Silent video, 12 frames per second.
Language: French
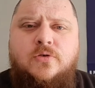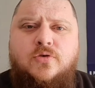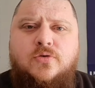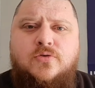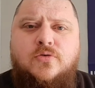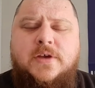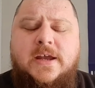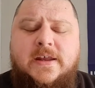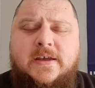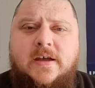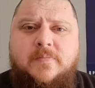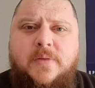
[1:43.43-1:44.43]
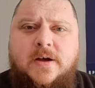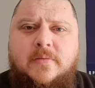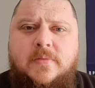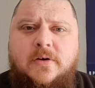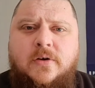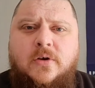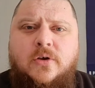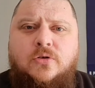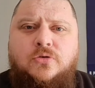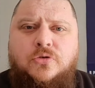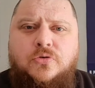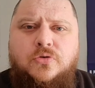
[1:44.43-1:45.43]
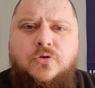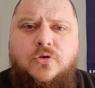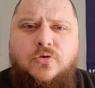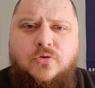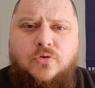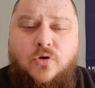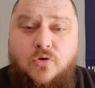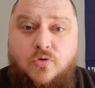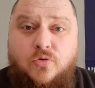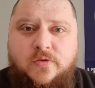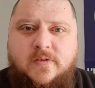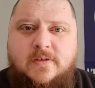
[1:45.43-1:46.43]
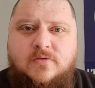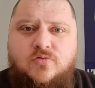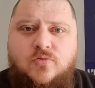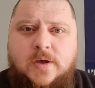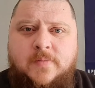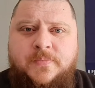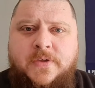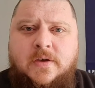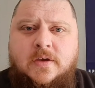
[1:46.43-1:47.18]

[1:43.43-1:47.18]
que ce qu'elle est capable de reconstituer